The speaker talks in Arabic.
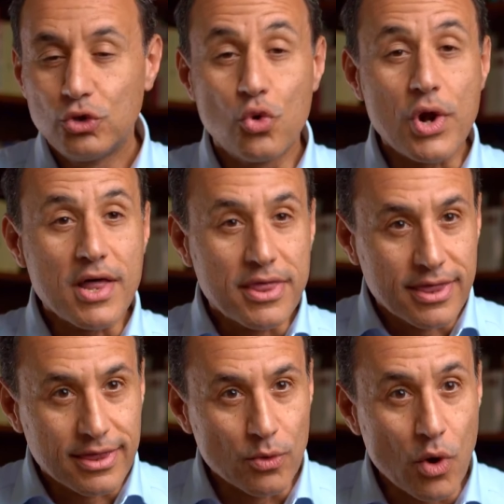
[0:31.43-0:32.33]

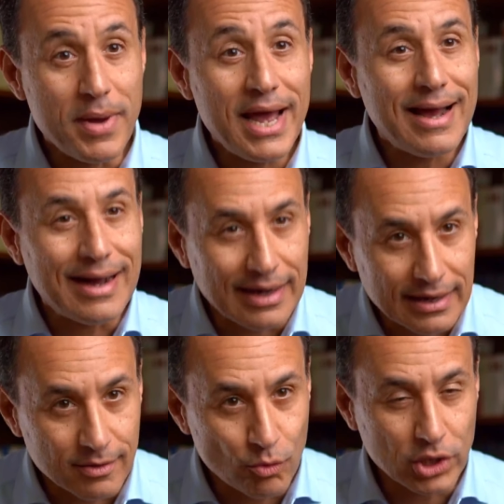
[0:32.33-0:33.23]
تراث
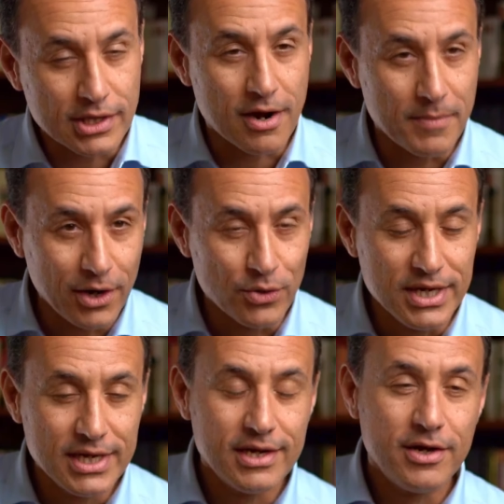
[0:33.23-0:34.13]
وباع محترم
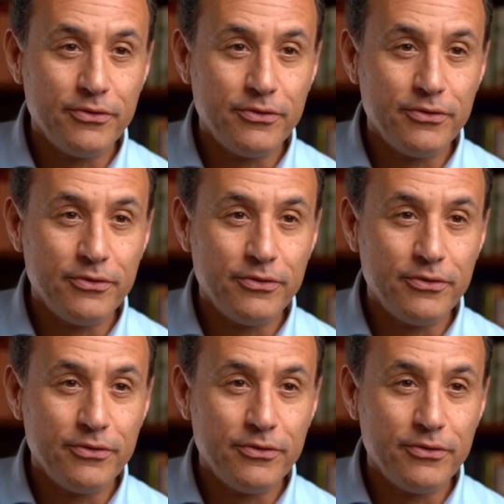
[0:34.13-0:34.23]
قوي